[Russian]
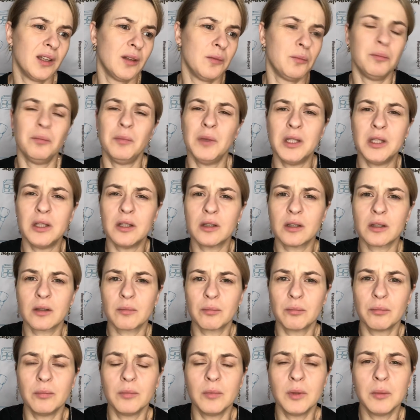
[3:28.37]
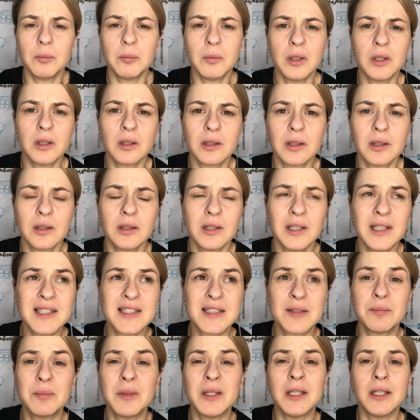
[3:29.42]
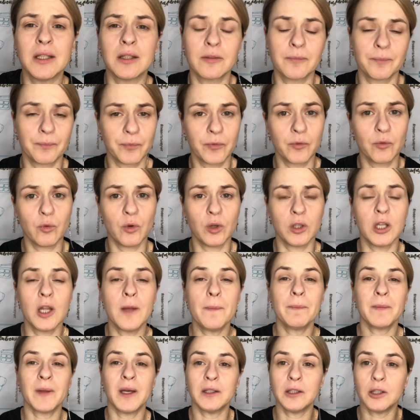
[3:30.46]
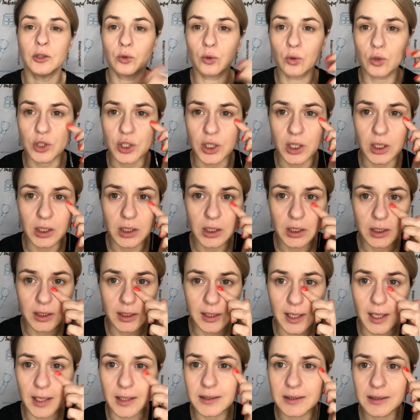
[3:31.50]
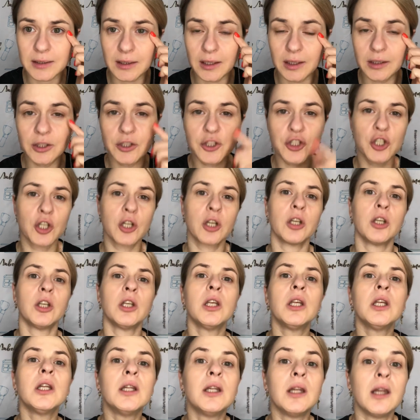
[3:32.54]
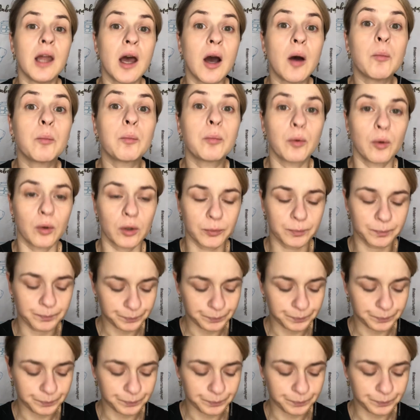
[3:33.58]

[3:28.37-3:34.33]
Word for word: minute, less minute, вот. Она тоже и для складочек, и для пор.